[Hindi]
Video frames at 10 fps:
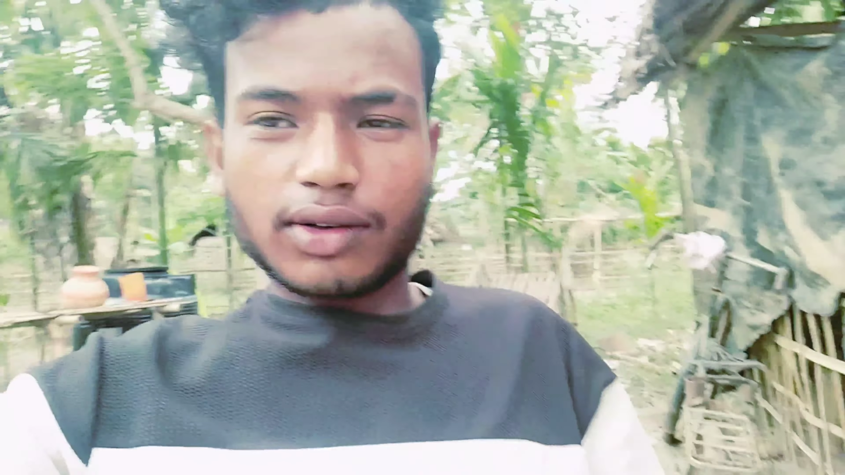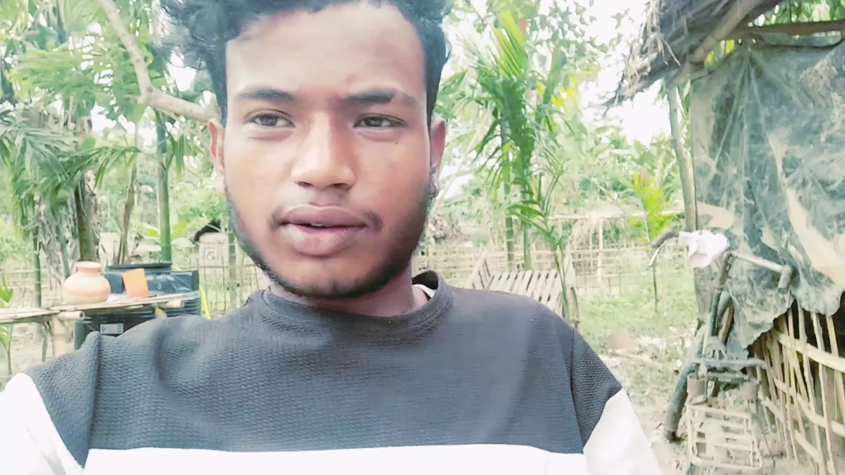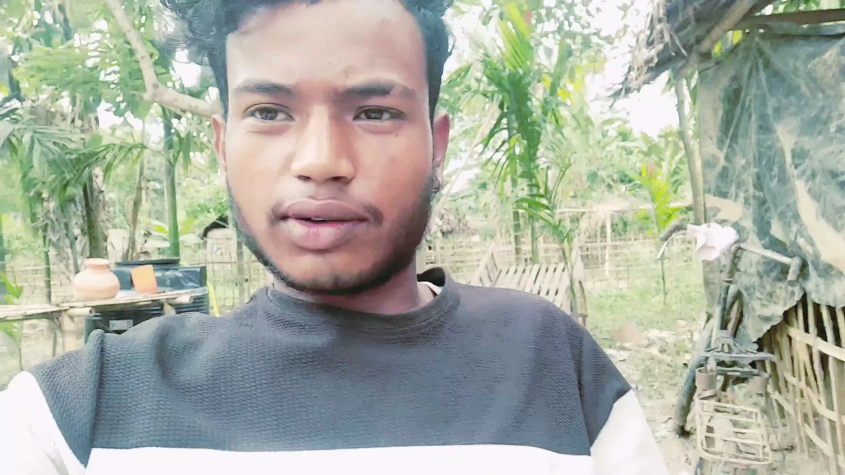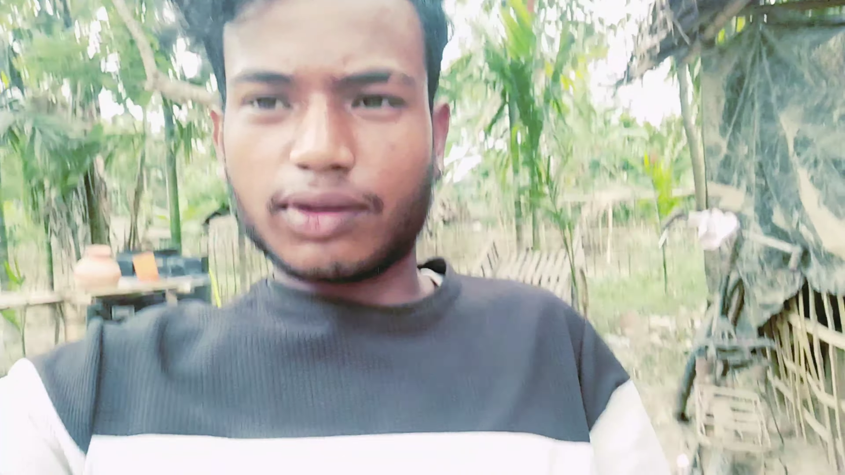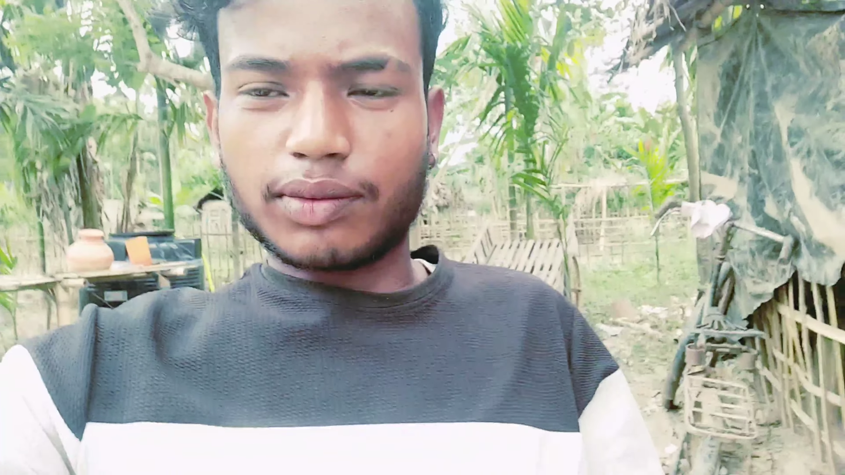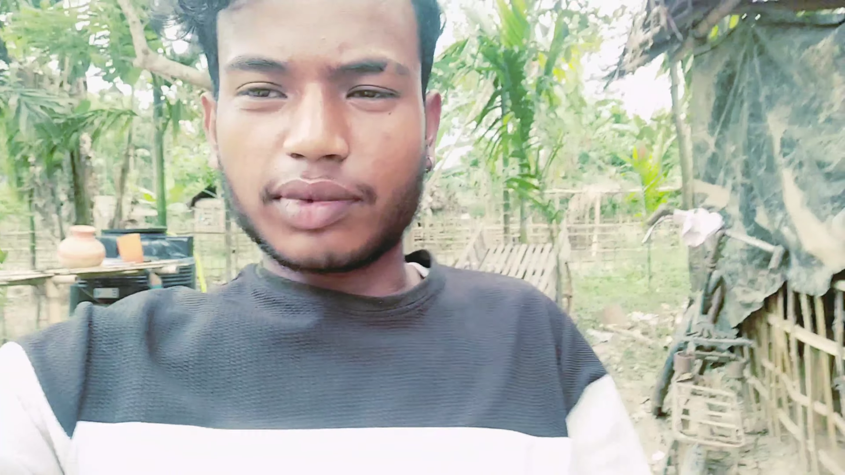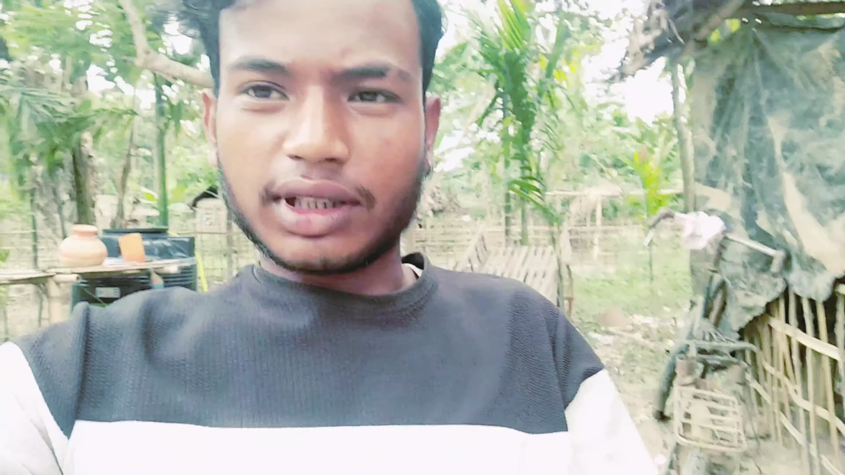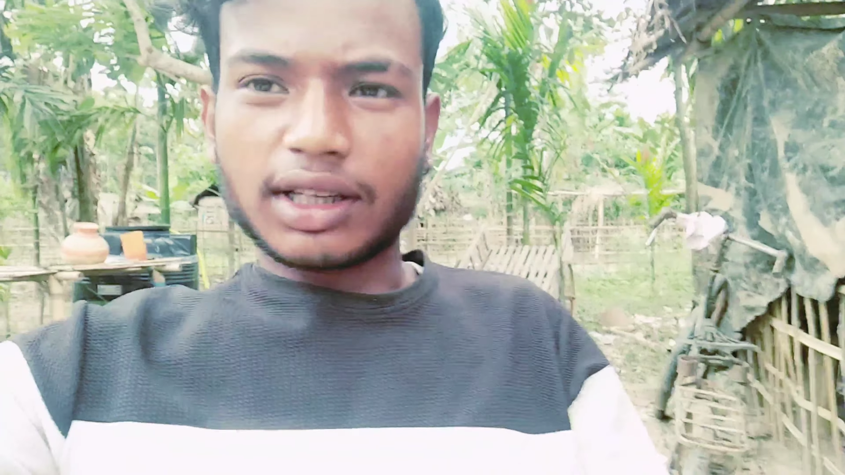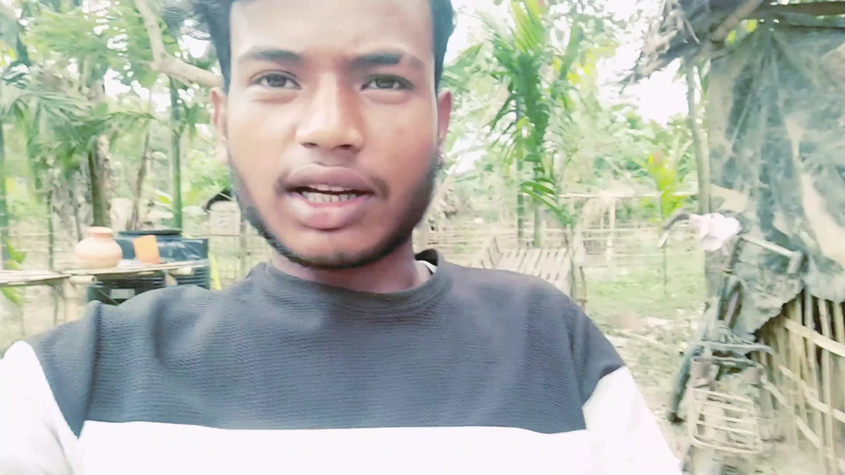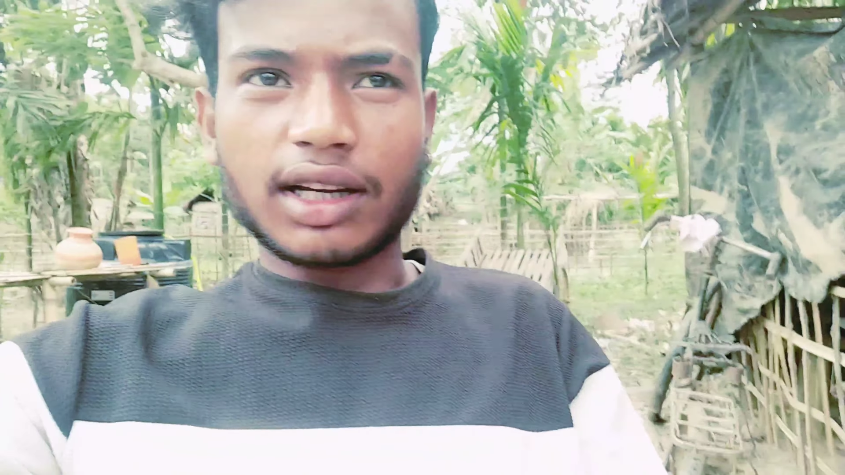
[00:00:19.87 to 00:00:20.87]
वो
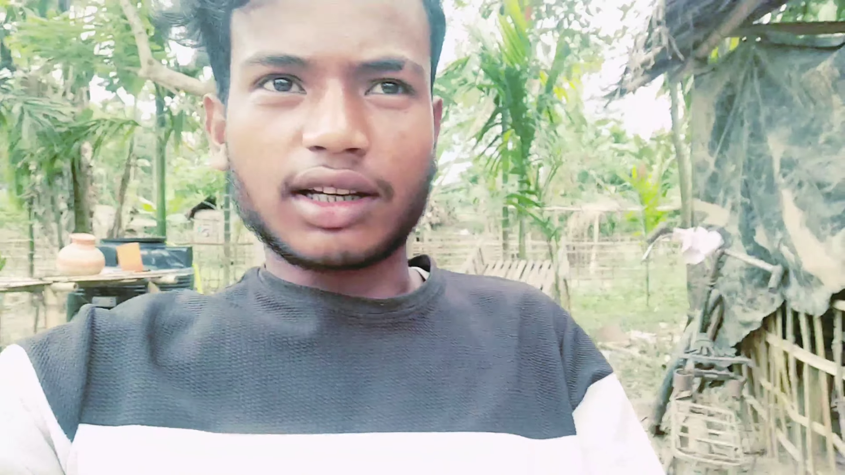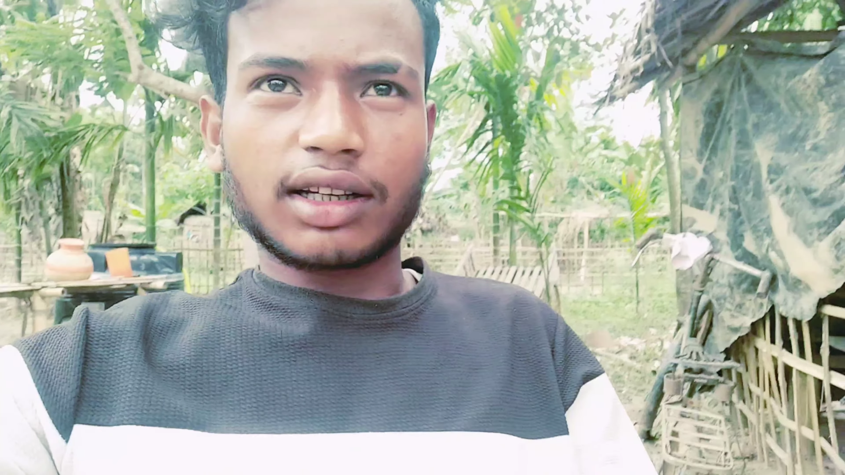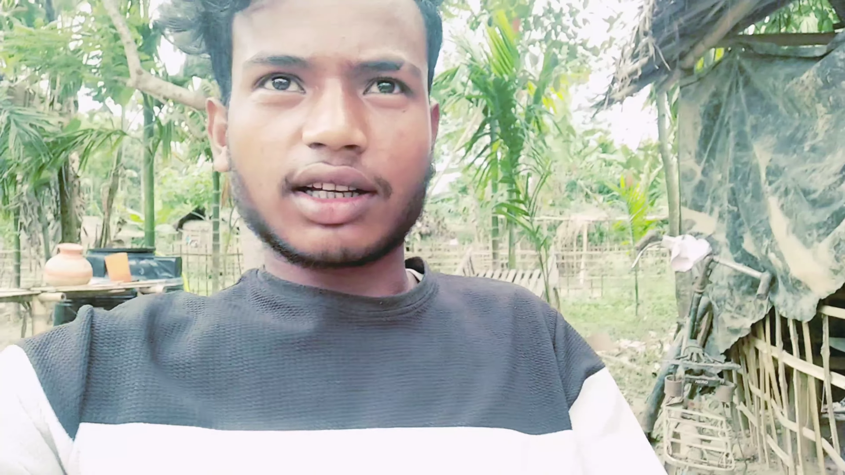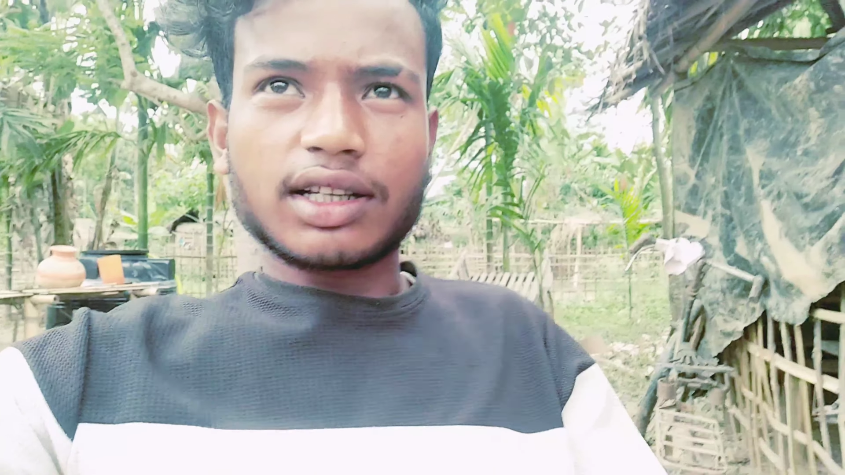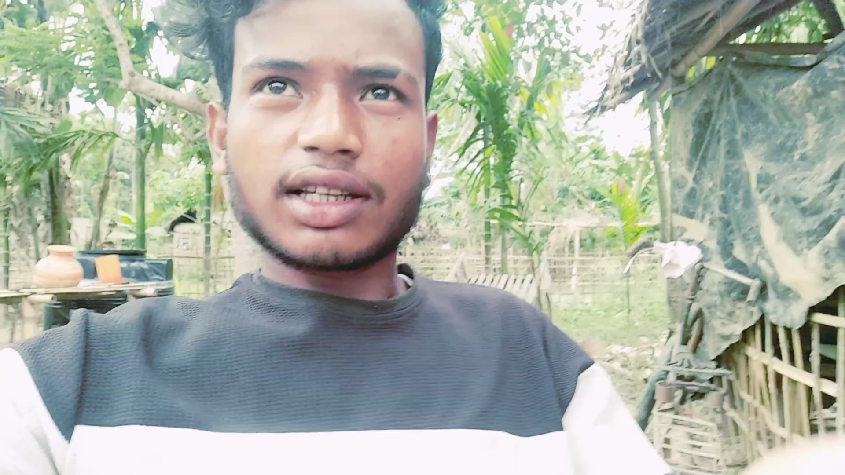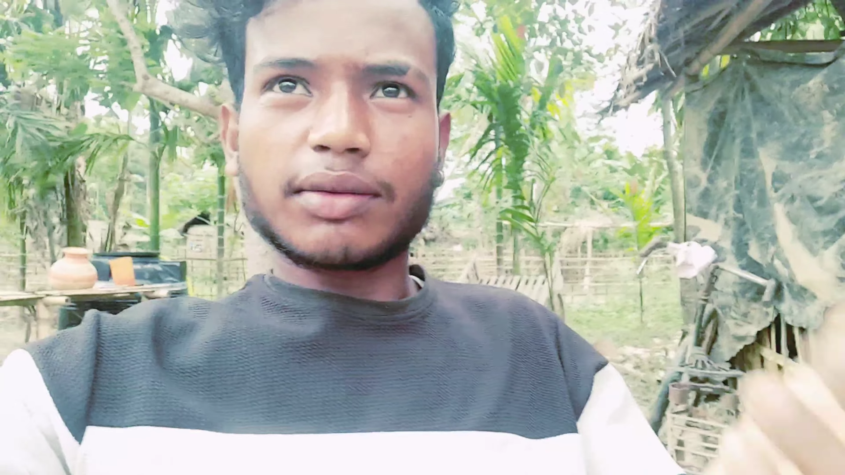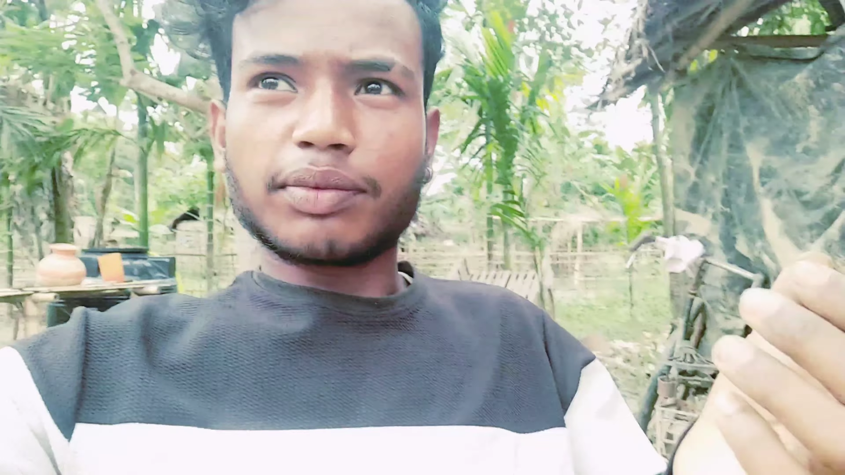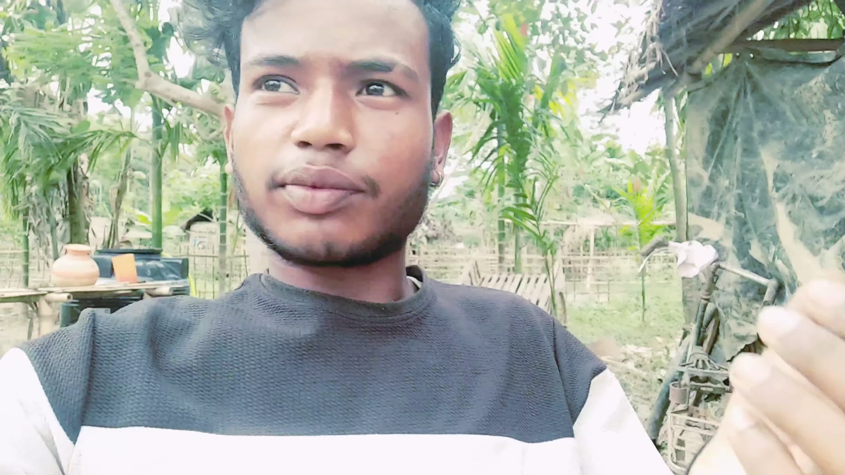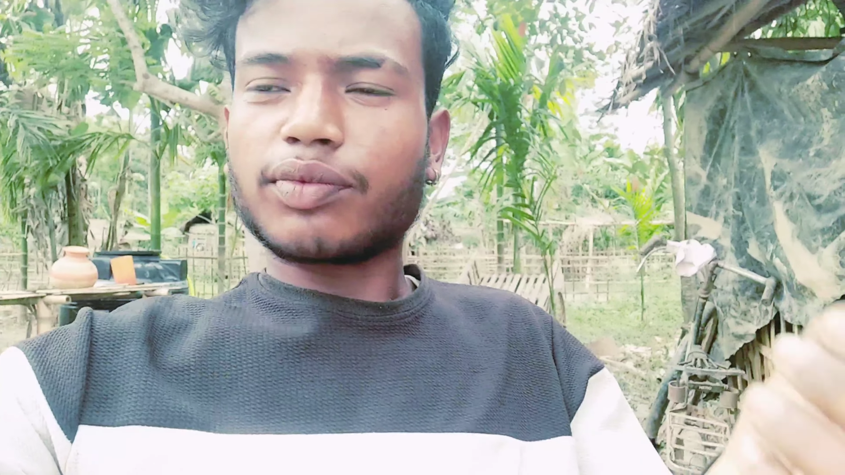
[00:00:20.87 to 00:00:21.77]
बनता है कैसे